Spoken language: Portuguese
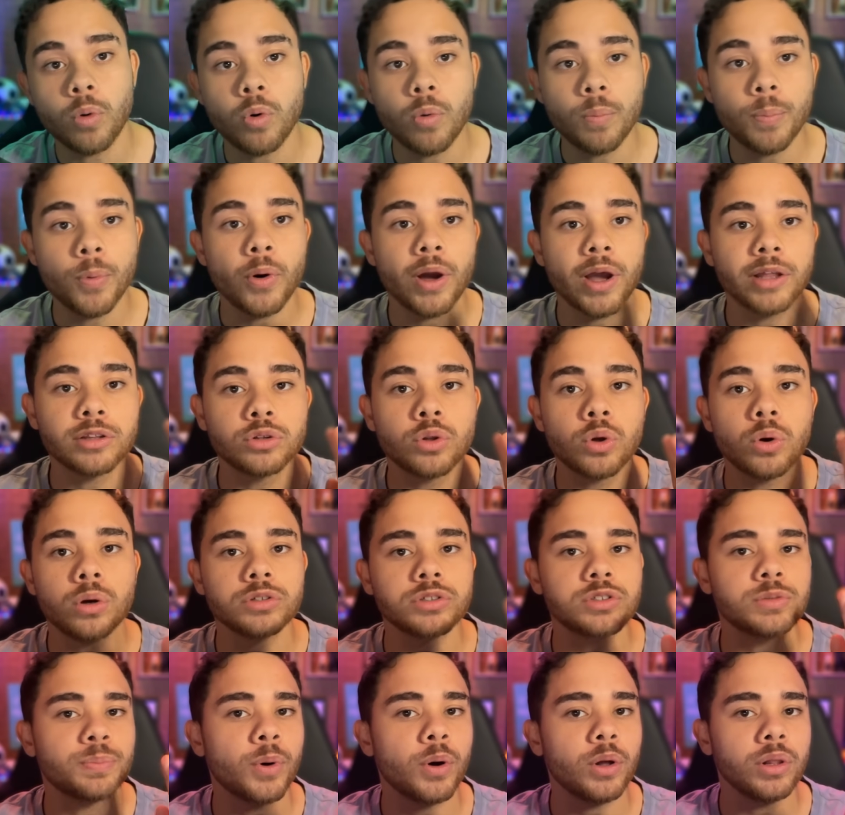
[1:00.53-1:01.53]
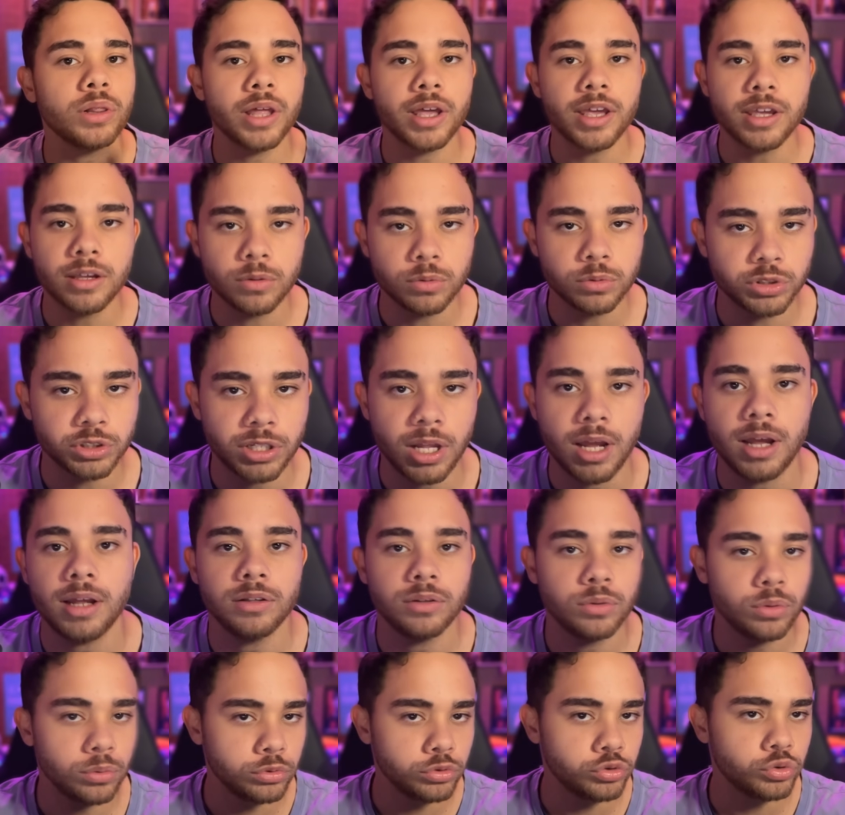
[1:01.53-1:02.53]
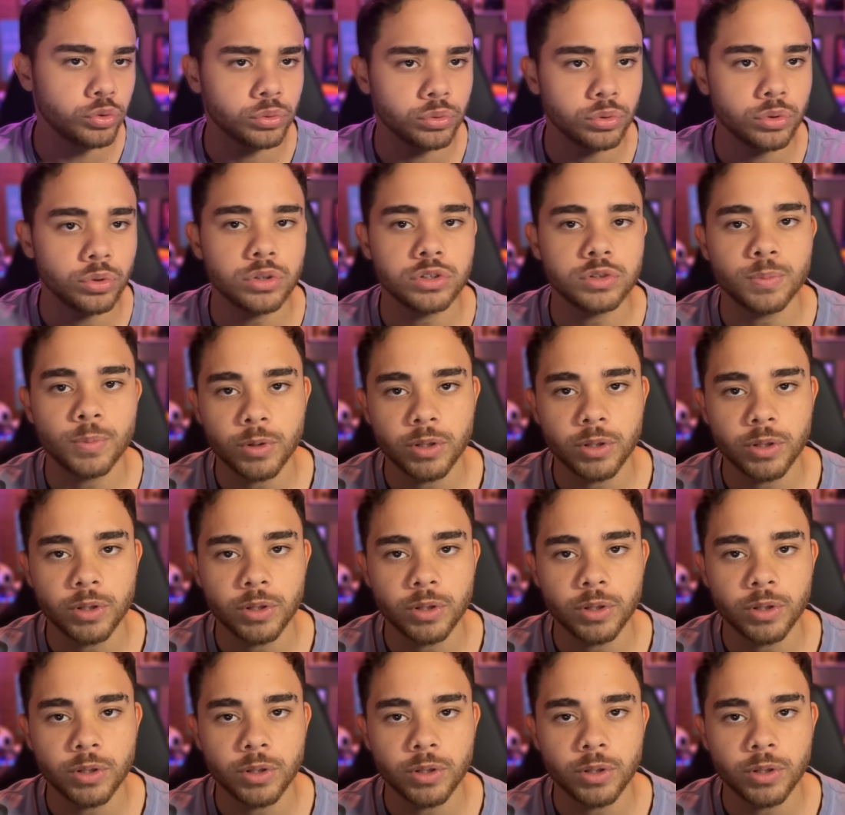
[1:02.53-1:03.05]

O cupom é dos boleiros, tá? Tudo junto, dos